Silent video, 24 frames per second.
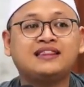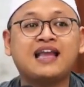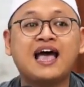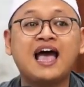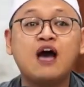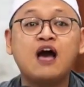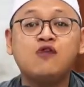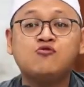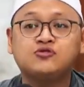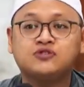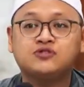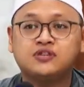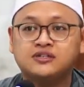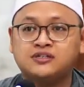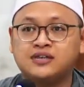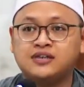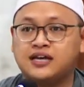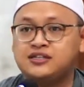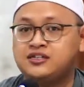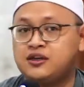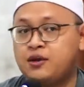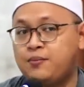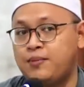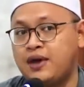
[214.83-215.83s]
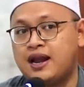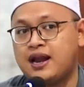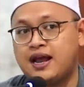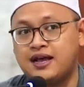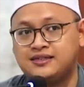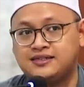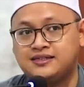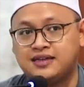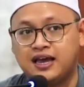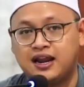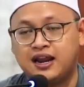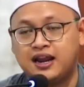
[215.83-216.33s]
tahu sejak zaman
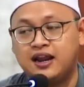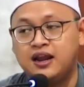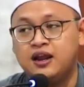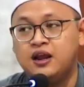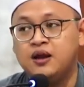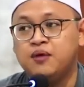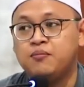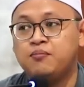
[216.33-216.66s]
azal